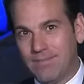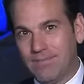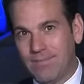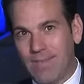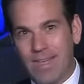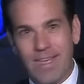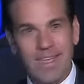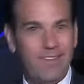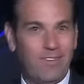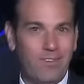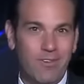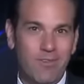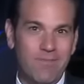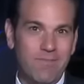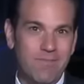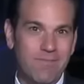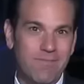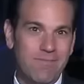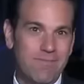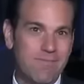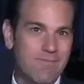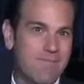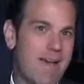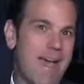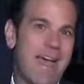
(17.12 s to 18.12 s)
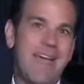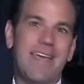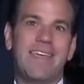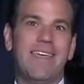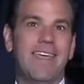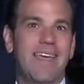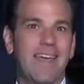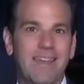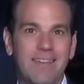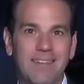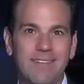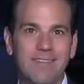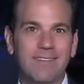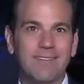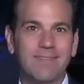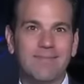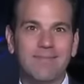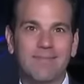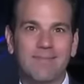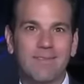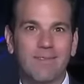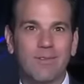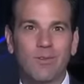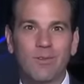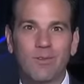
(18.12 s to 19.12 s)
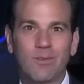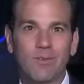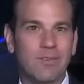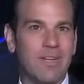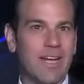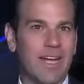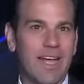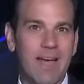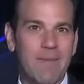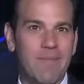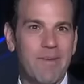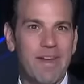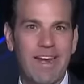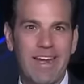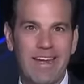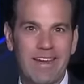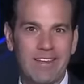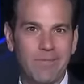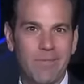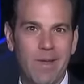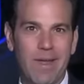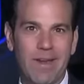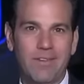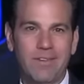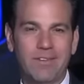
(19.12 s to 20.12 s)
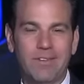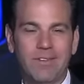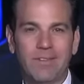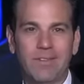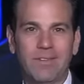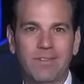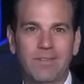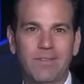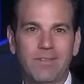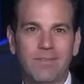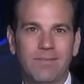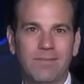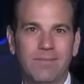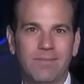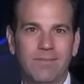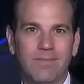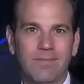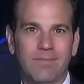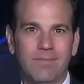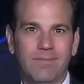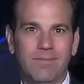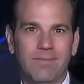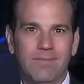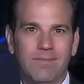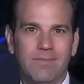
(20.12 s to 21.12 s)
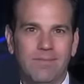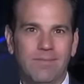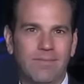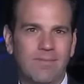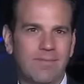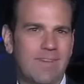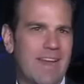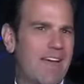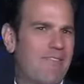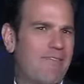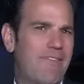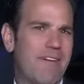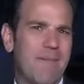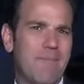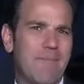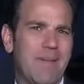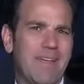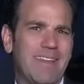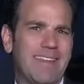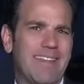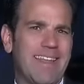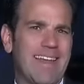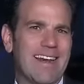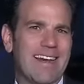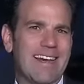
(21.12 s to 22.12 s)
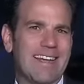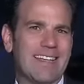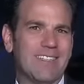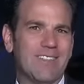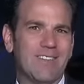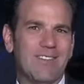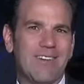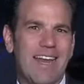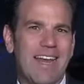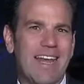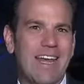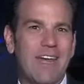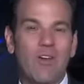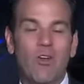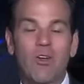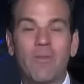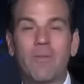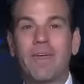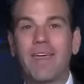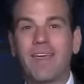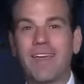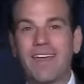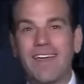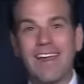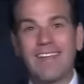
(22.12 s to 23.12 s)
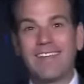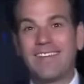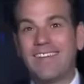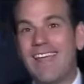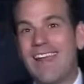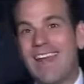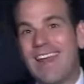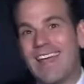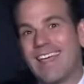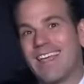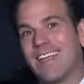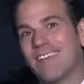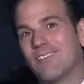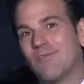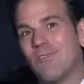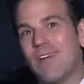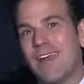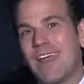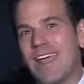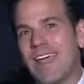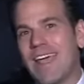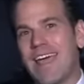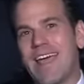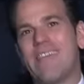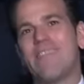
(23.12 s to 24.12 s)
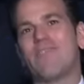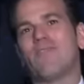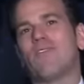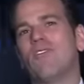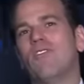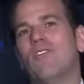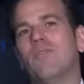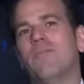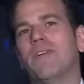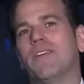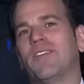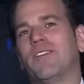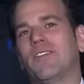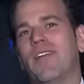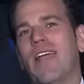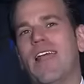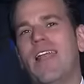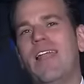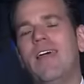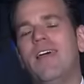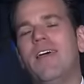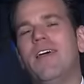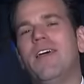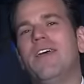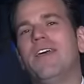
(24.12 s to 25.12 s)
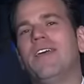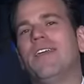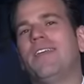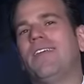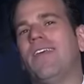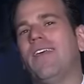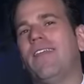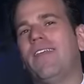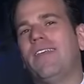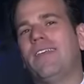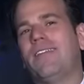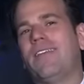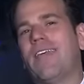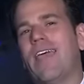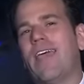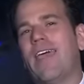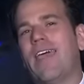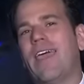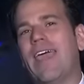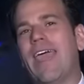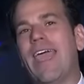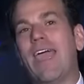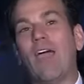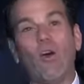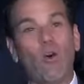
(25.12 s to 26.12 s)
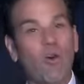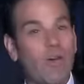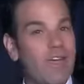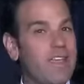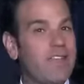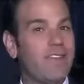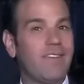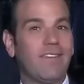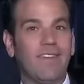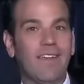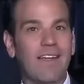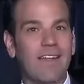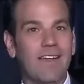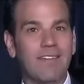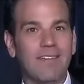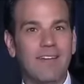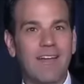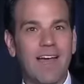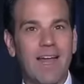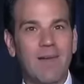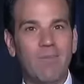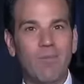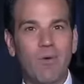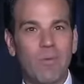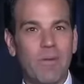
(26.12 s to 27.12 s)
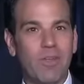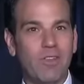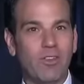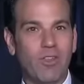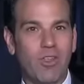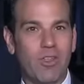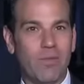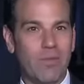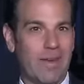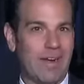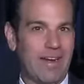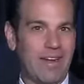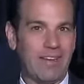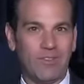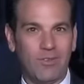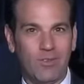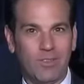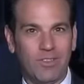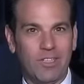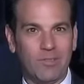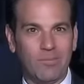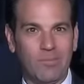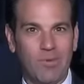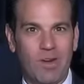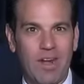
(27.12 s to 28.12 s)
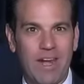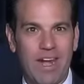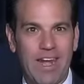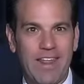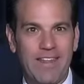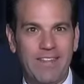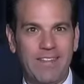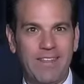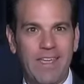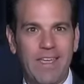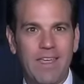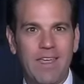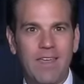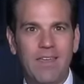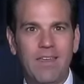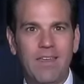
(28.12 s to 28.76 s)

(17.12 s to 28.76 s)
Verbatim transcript: e hizo magia con una cámara en las manos. Una fama internacional enorme. Graciela, que es un encanto en lo personal, se dice egoísta al momento de ver las cosas por la lente